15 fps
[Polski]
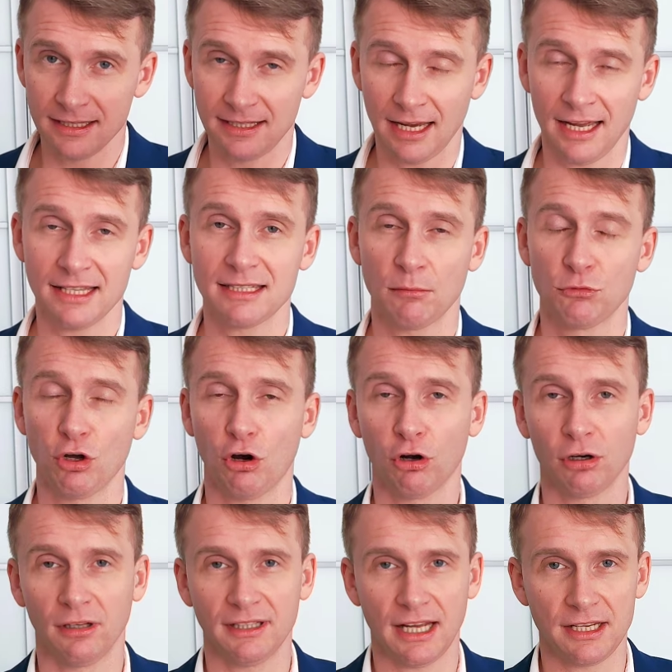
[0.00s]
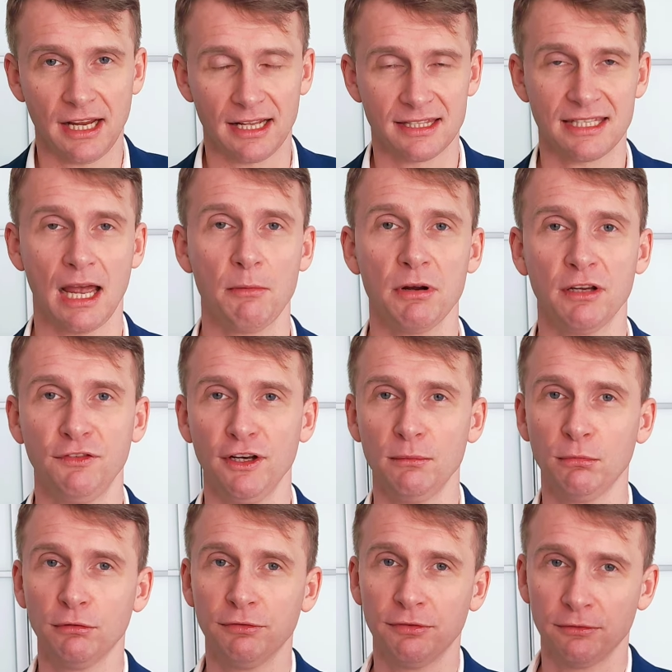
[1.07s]
zachęcam do oglądania całych
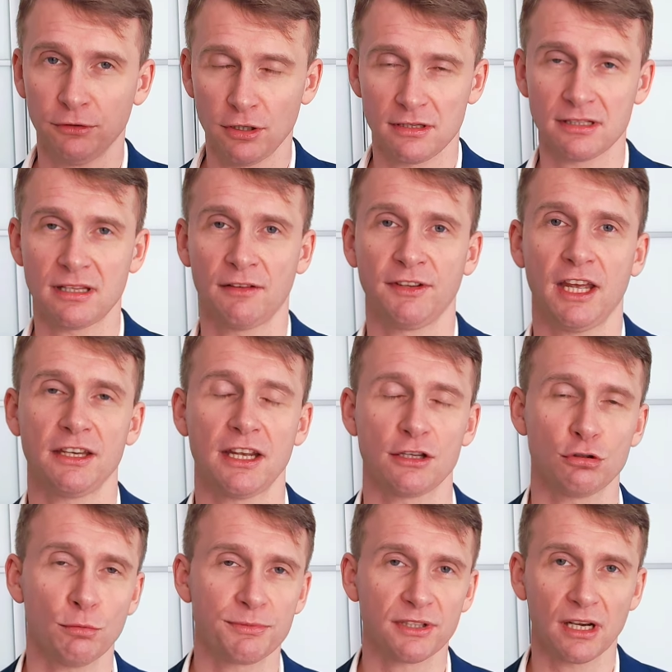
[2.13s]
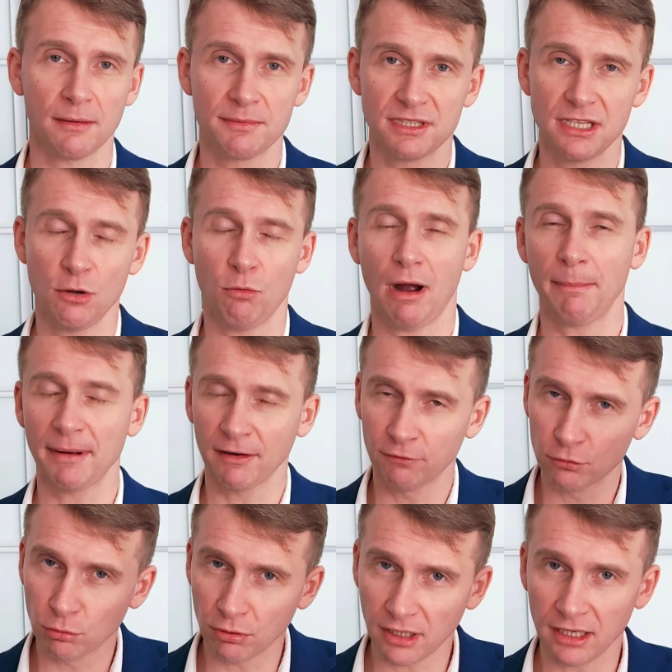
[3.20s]
filmów, do zostawiania subskrypcji, łapek
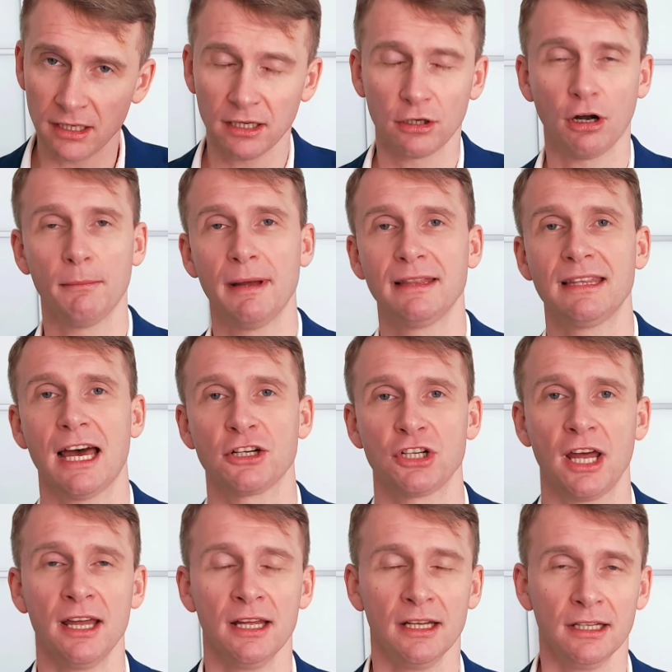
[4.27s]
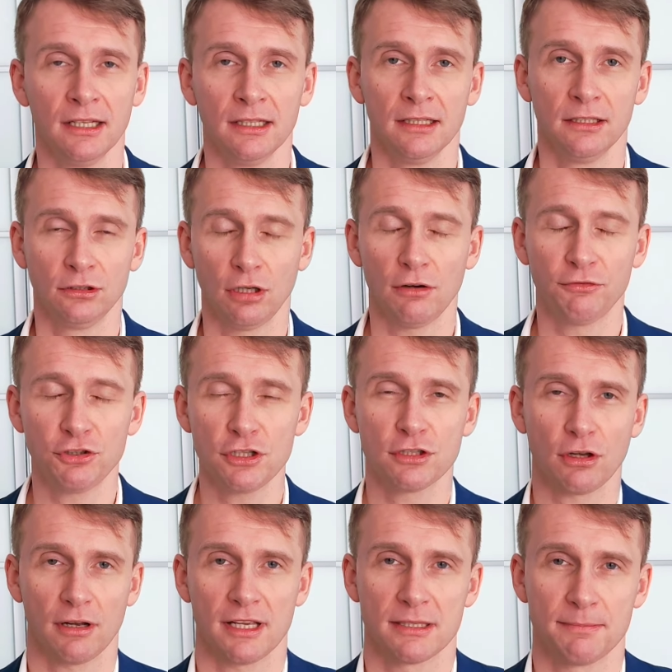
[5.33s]
w górę, komentarze. To wszystko